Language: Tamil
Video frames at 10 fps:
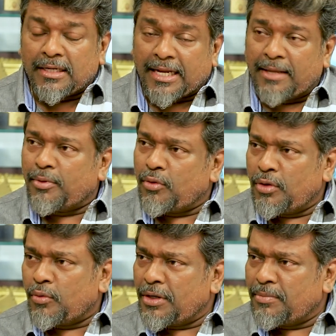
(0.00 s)
நிறைய
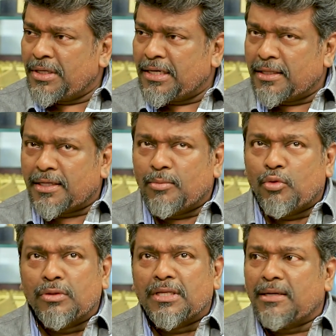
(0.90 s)
பேரோட உழைப்பு கிட்டத்தட்ட
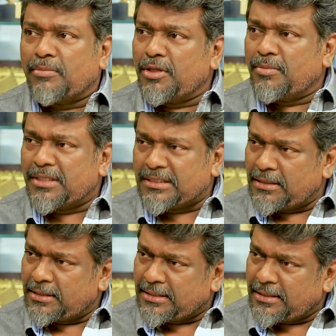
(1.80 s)
முந்நூற்றி நாற்பது பேர்
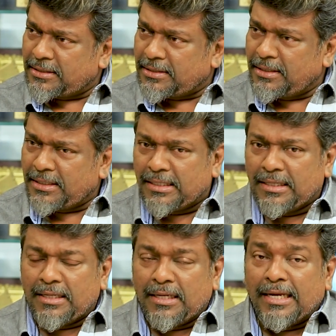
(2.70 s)
சிறுக சிறுக சிறுக
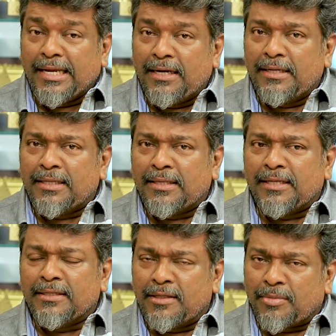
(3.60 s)
எங்களுக்கே
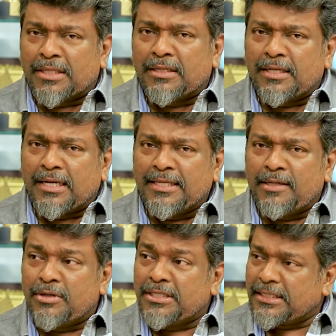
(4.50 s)
தெரியாது இந்த படத்தில் தான்
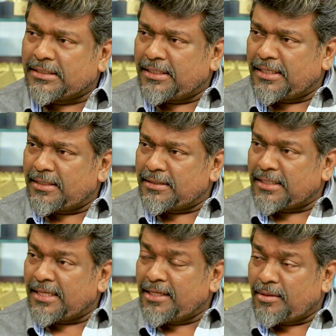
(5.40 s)
அதிகபட்ச அசிஸ்டன்ட்
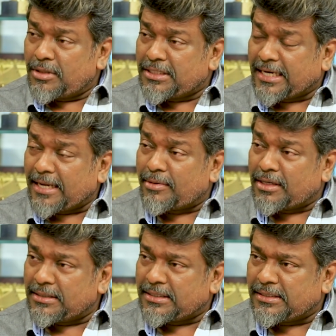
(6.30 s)
டைரக்டர்ஸ் அதிகபட்ச
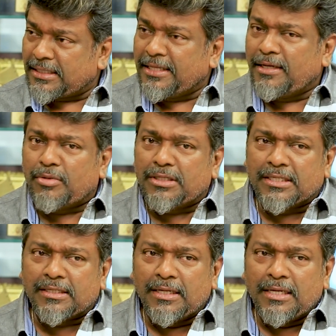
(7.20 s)
கேமரா அசிஸ்டன்ஸ் அதிகபட்ச
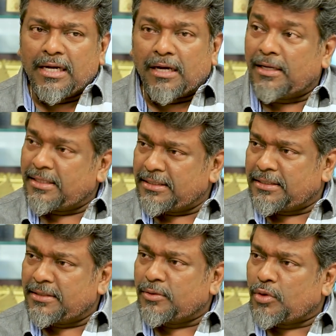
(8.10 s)
ஆர்ட்
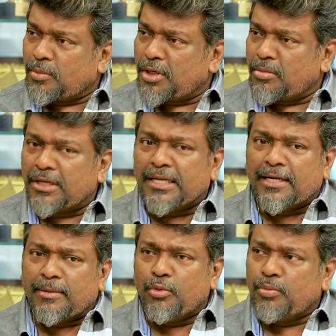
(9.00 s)
அசிஸ்டன்ஸ் ஒர்க் பண்ண
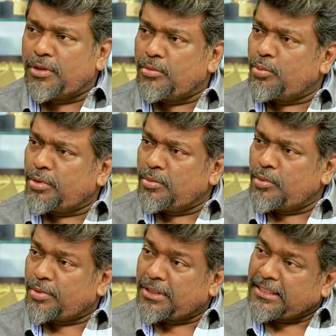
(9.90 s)
எல்லாம் முப்பது முப்பது
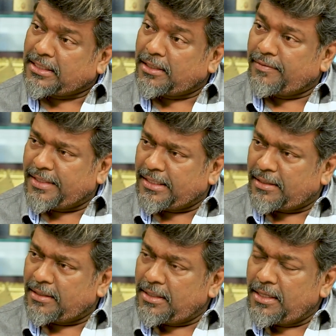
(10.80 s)
முப்பது அந்த லெவலில்
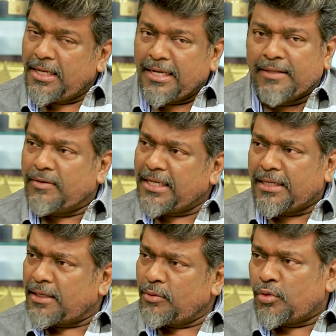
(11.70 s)
இது
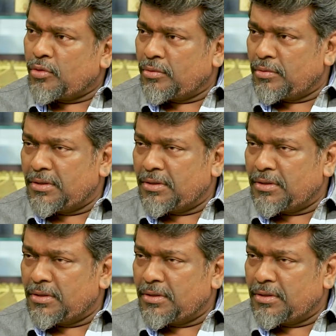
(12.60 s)
வரைக்கும் யாரும் இவ்வளோ